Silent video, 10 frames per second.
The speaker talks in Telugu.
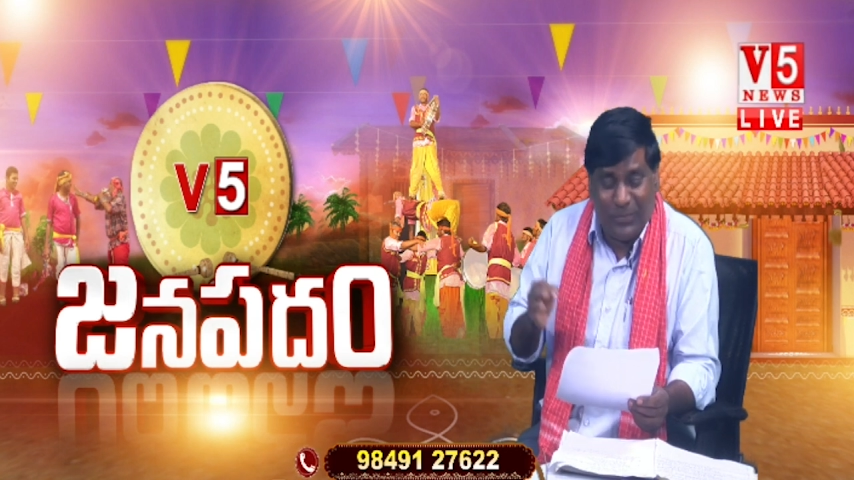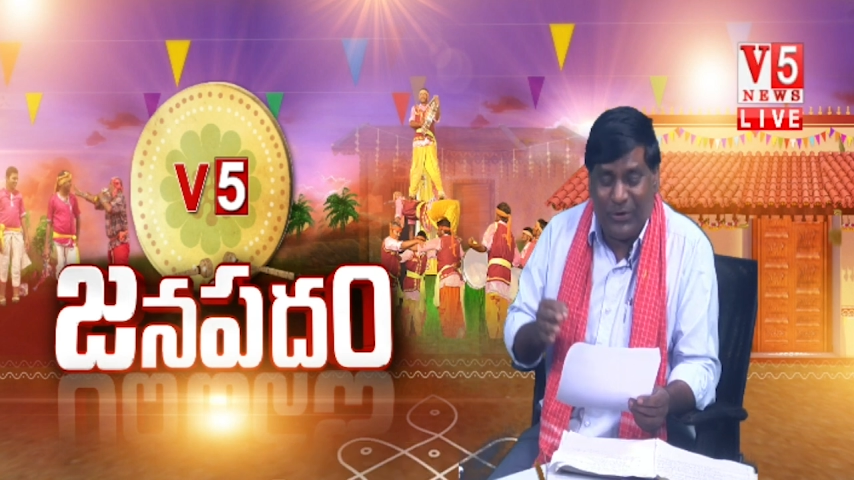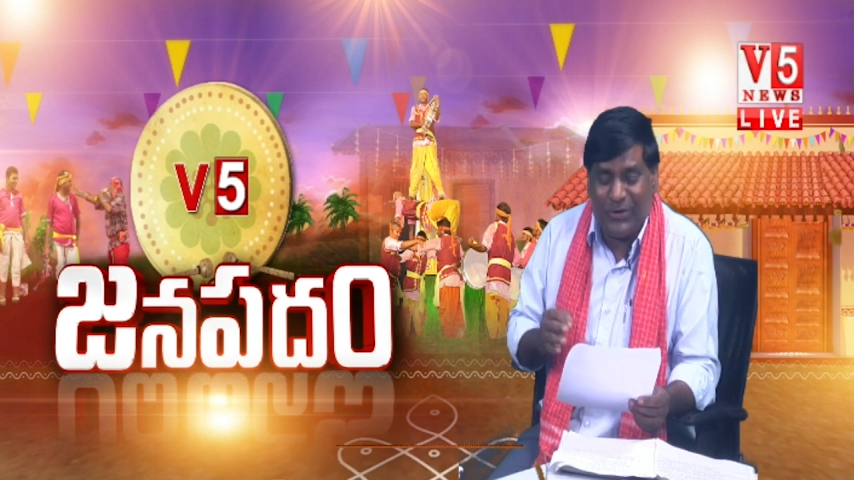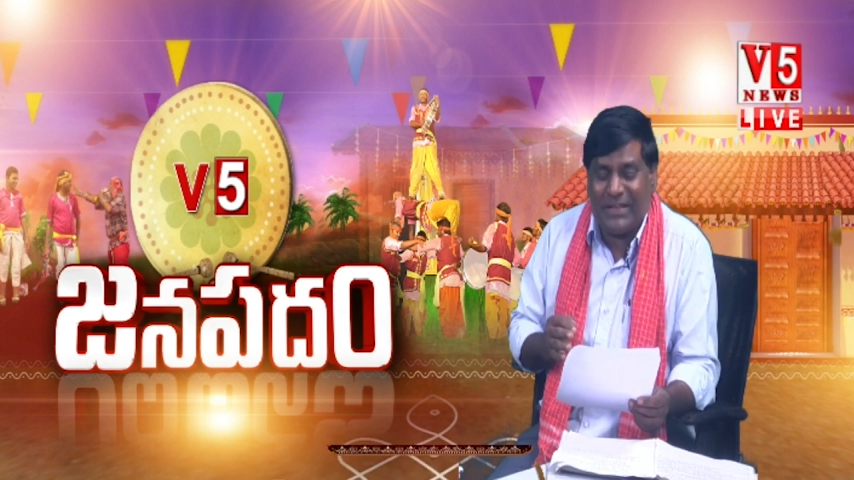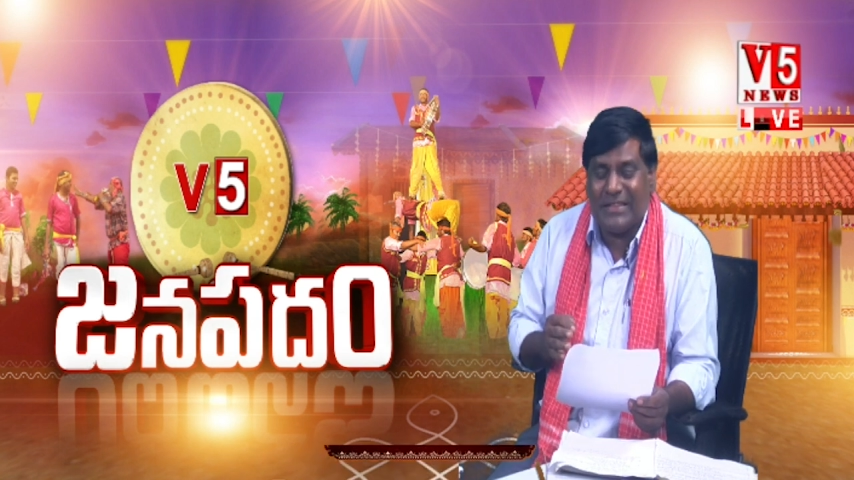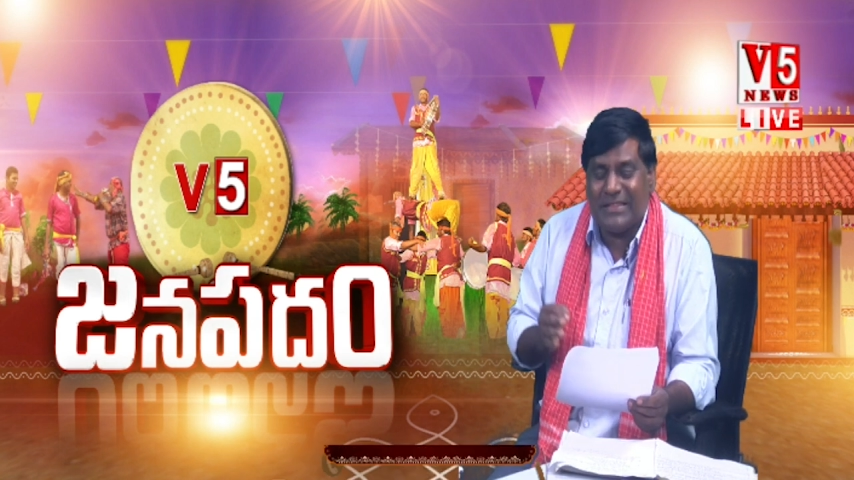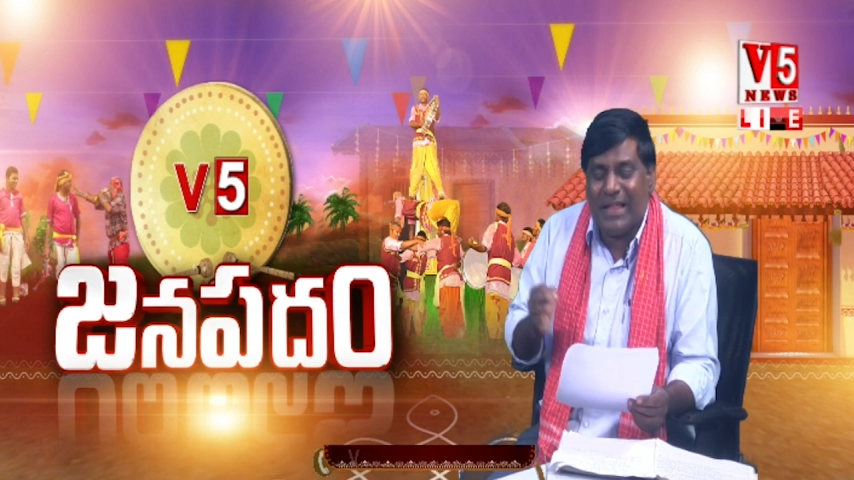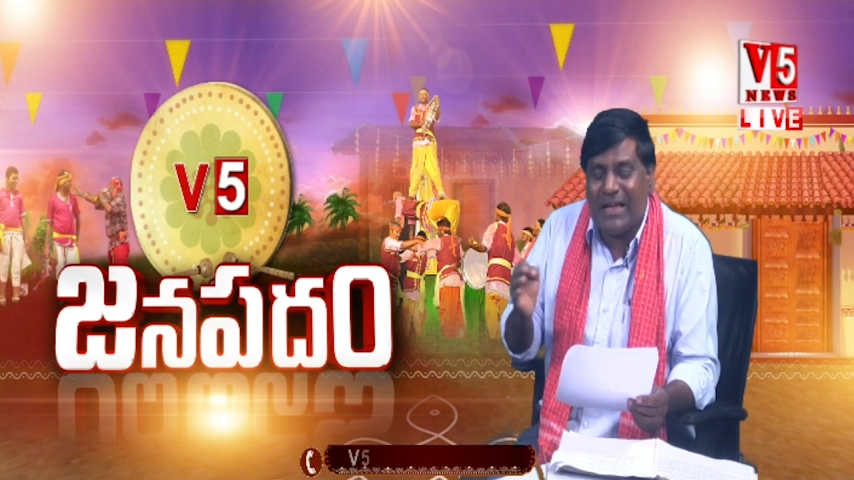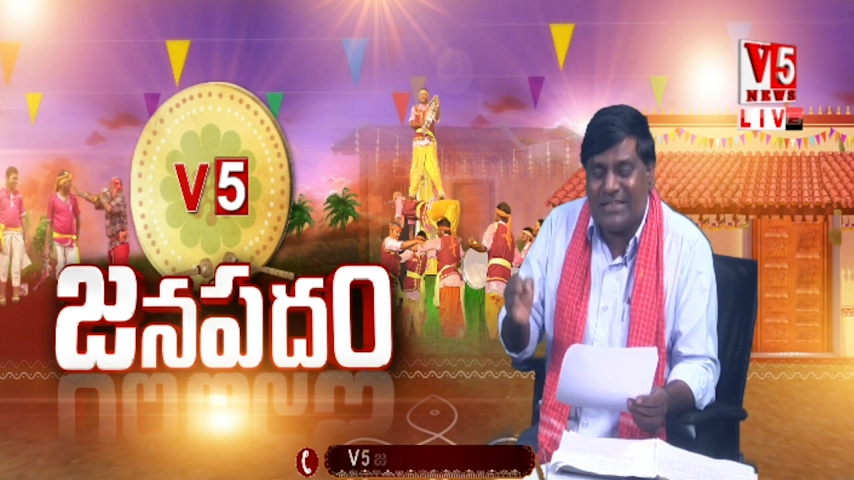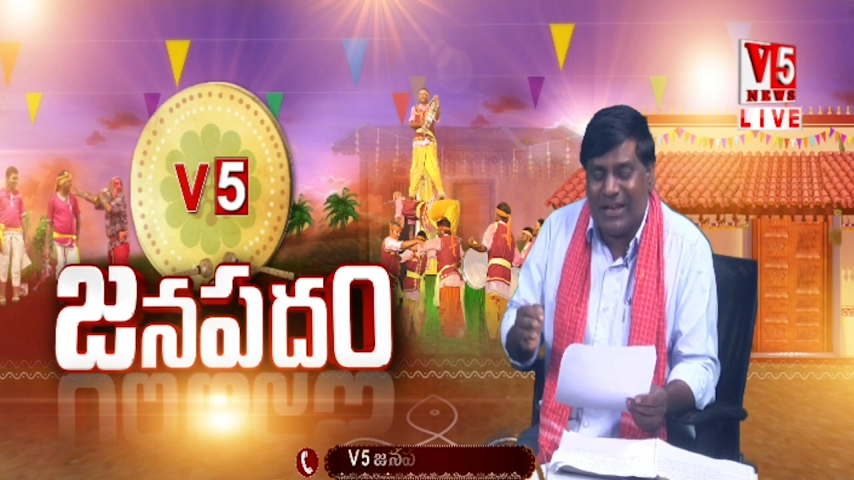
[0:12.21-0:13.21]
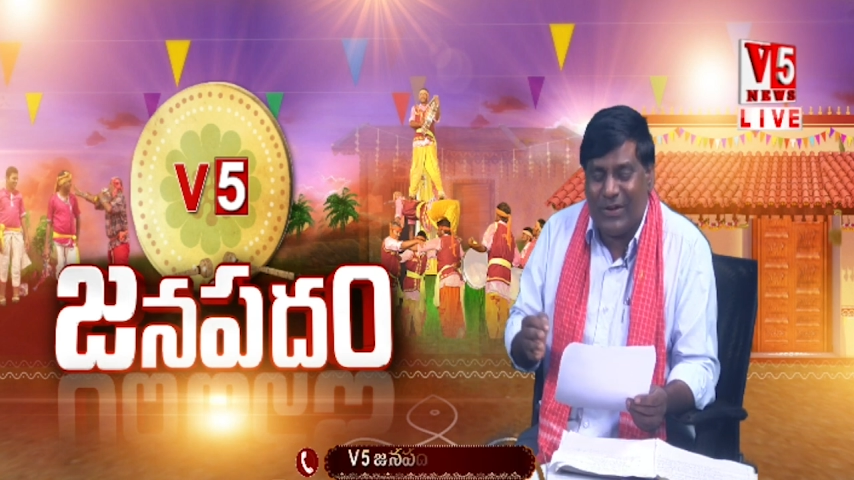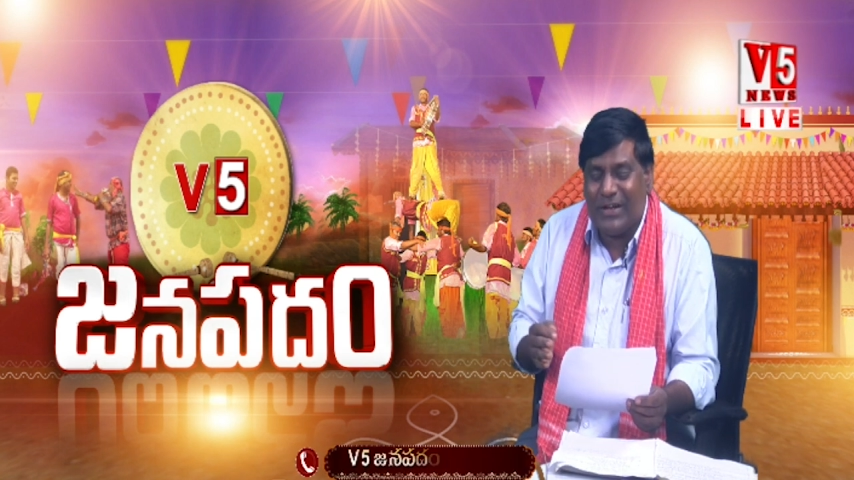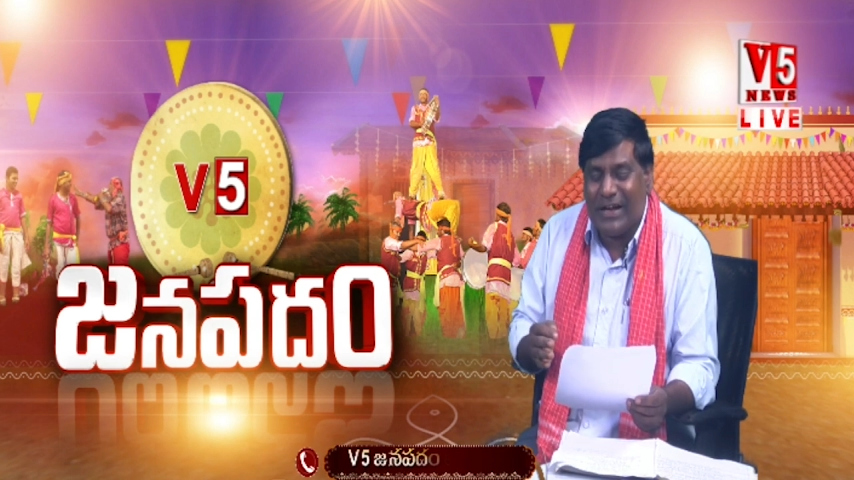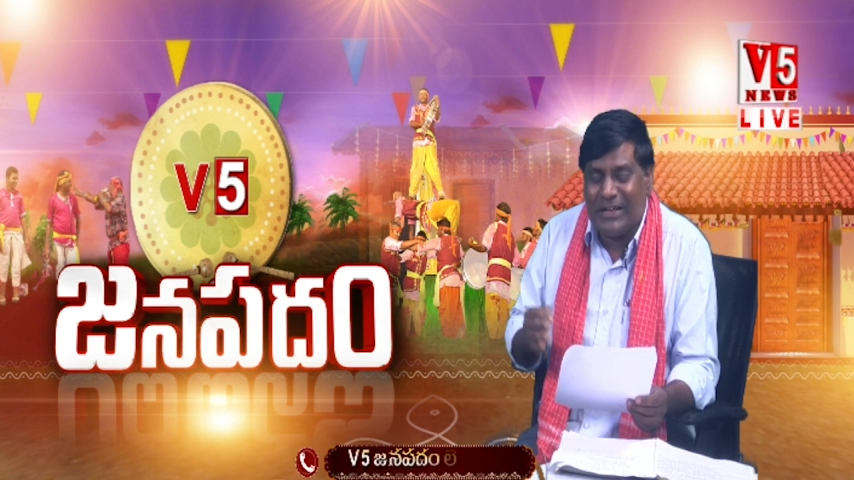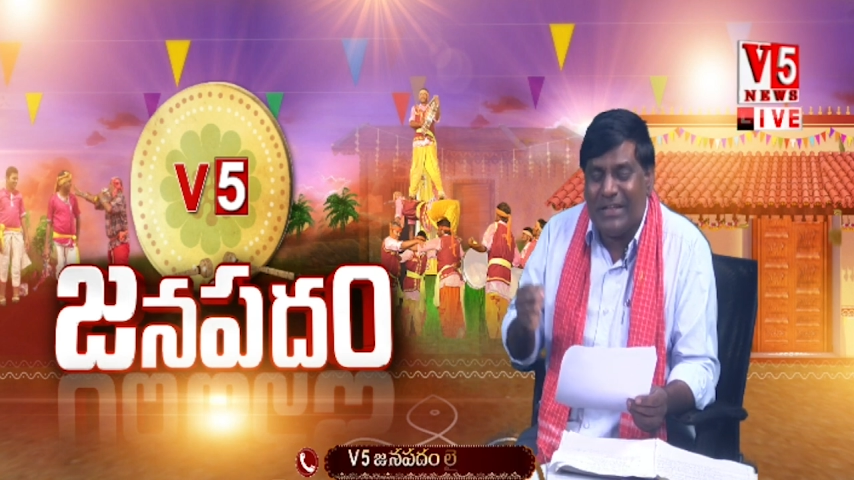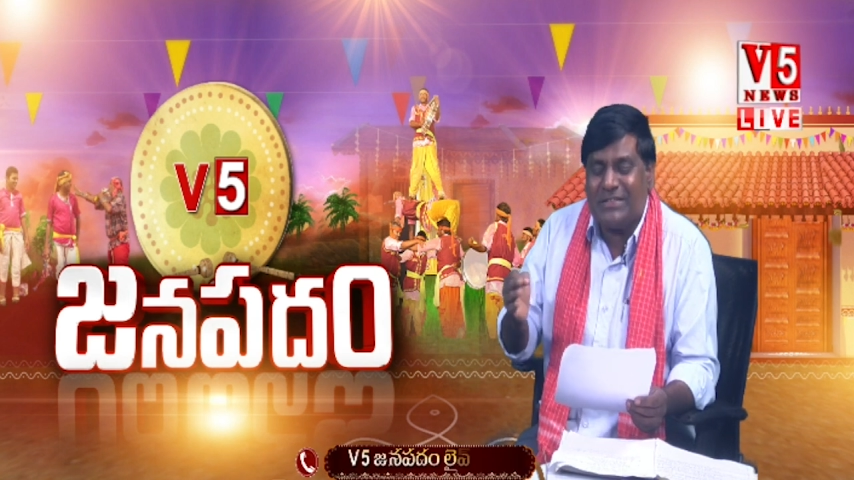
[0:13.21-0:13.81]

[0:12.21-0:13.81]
బొడి కింద చీరను బట్టి